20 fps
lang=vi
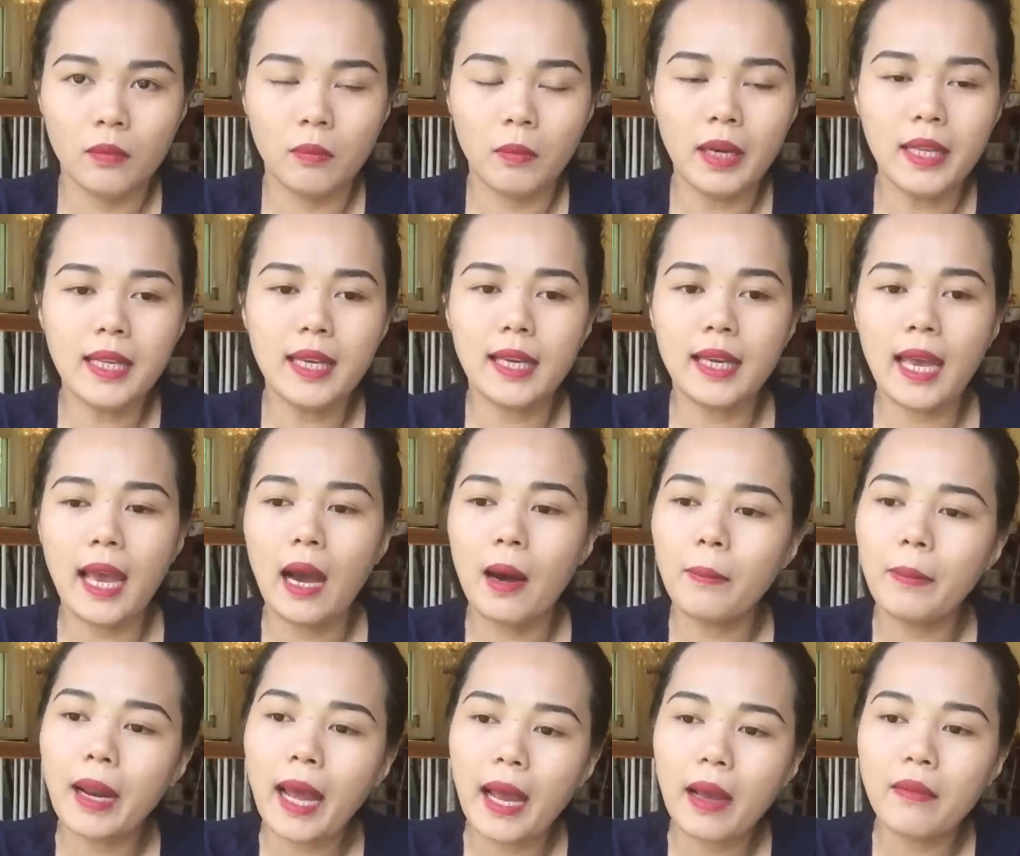bởi vì ngày
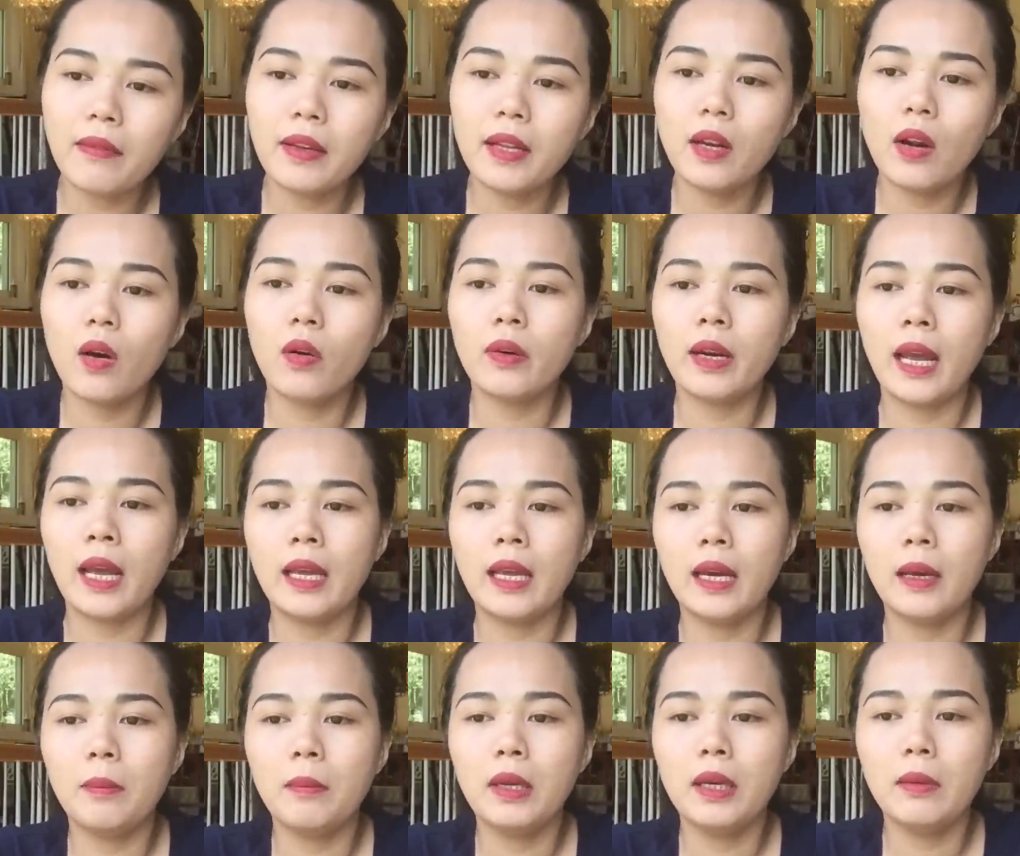hôm nay video này
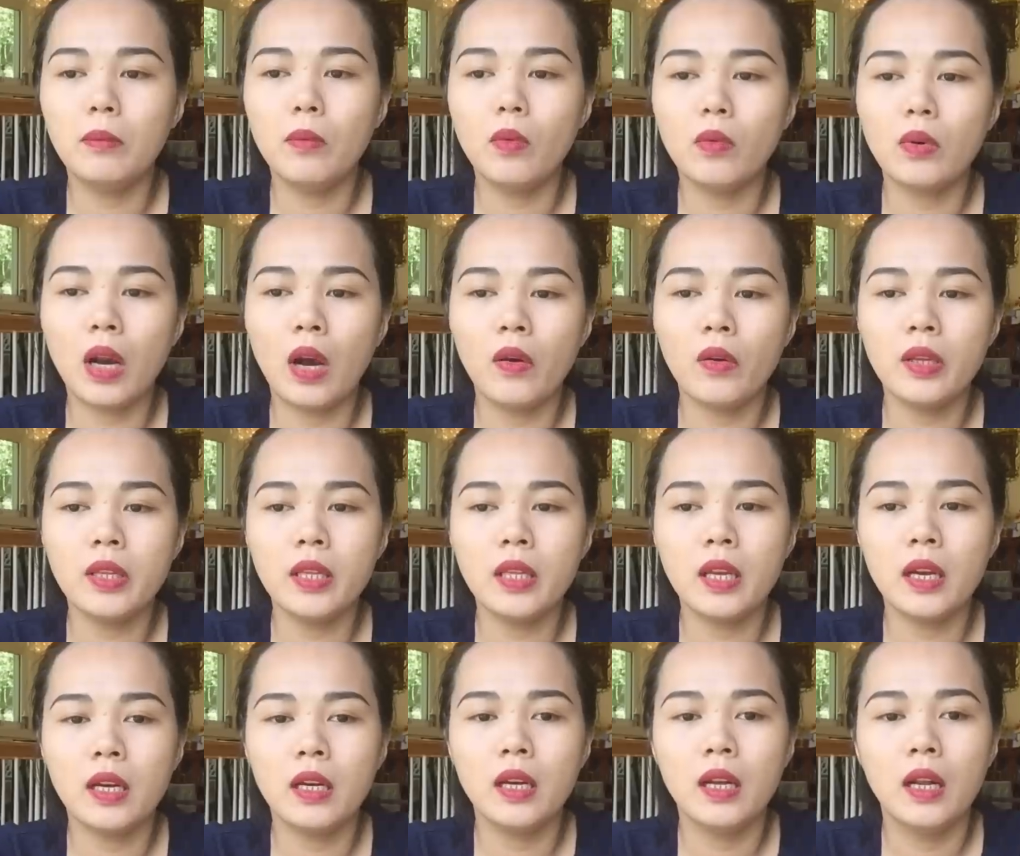á, minh muốn nói
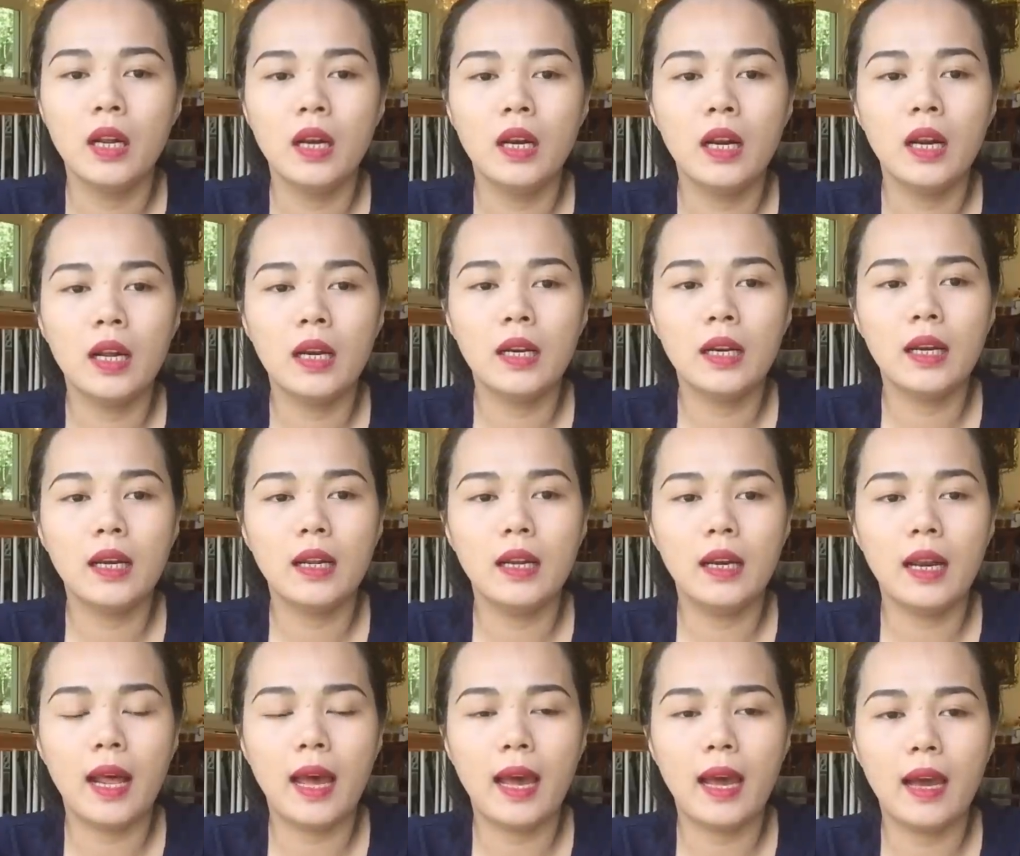chơi lên á,
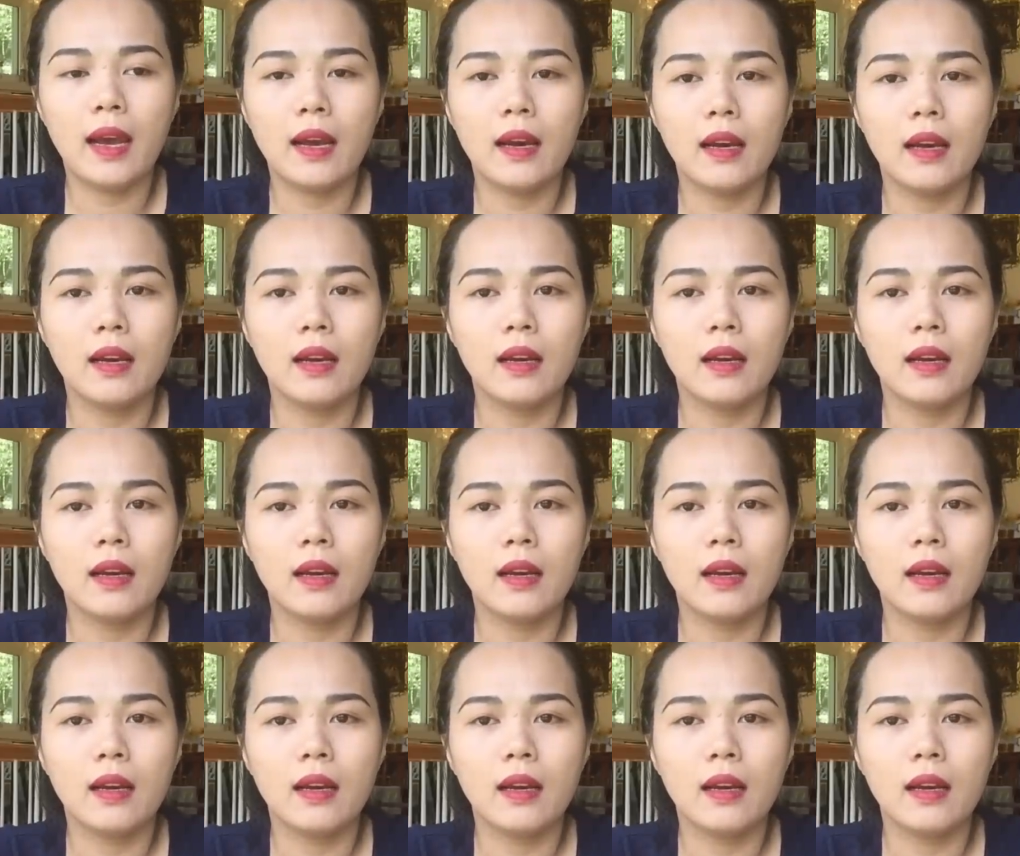là